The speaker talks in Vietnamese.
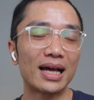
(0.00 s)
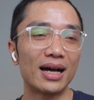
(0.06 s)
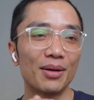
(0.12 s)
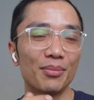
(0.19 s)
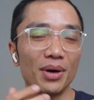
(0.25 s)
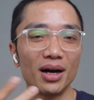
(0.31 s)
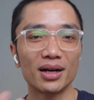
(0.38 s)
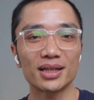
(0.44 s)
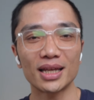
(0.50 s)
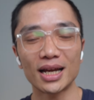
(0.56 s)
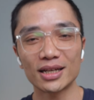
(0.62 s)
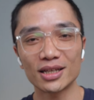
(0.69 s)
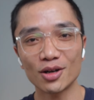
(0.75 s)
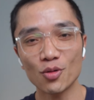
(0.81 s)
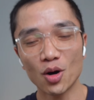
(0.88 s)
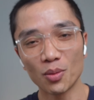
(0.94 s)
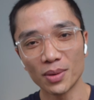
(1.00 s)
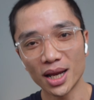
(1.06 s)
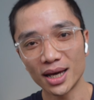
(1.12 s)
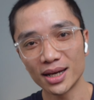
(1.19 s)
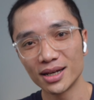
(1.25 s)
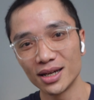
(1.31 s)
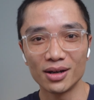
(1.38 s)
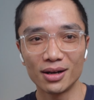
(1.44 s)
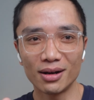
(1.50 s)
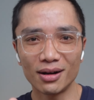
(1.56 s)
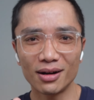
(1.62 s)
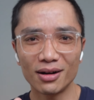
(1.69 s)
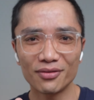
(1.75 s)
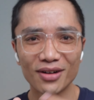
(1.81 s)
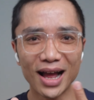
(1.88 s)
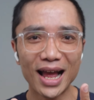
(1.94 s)
à, mở cái tan chống ồn lên à,
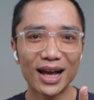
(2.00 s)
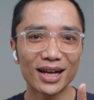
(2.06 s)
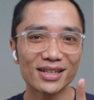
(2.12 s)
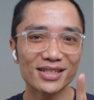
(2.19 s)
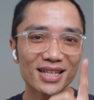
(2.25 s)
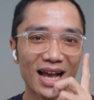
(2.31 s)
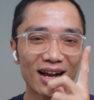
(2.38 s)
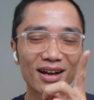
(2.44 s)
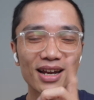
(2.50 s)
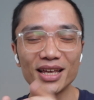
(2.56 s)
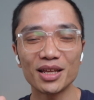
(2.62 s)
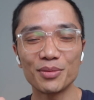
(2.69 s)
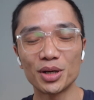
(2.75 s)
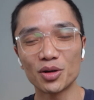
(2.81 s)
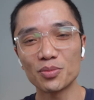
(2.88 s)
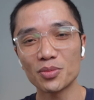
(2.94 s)
và sẵn ở đây thì mình